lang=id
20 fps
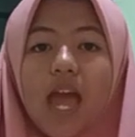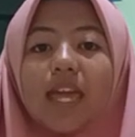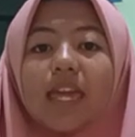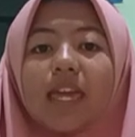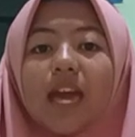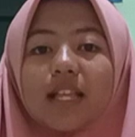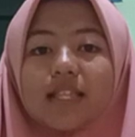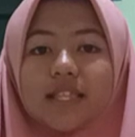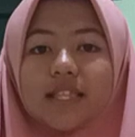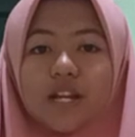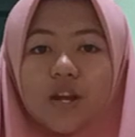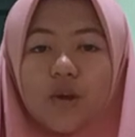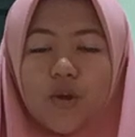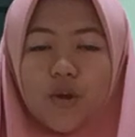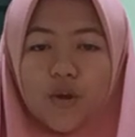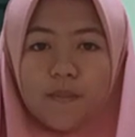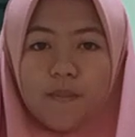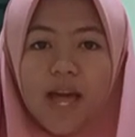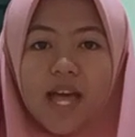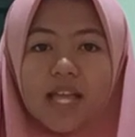Yang
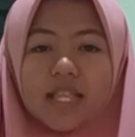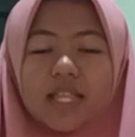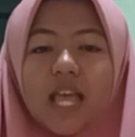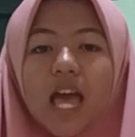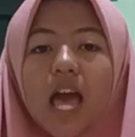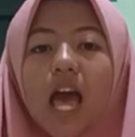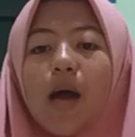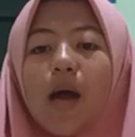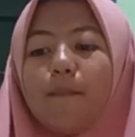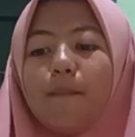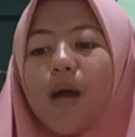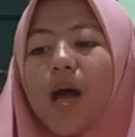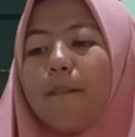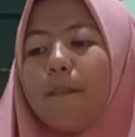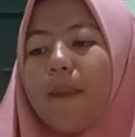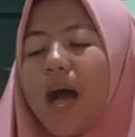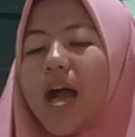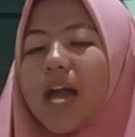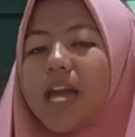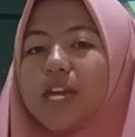terhormat
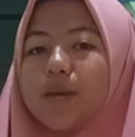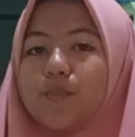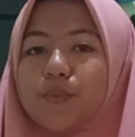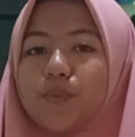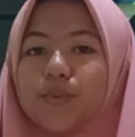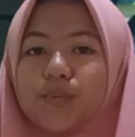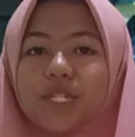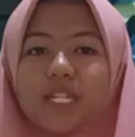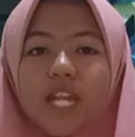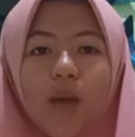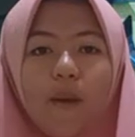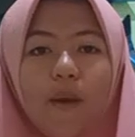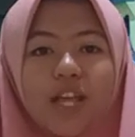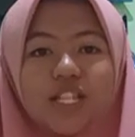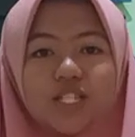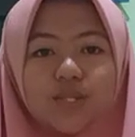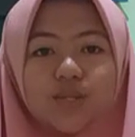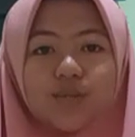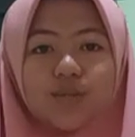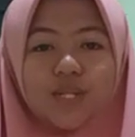Bapak Ibu Dewan
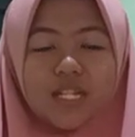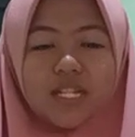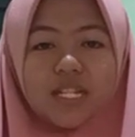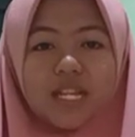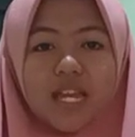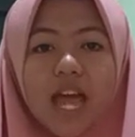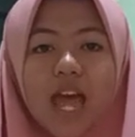Juri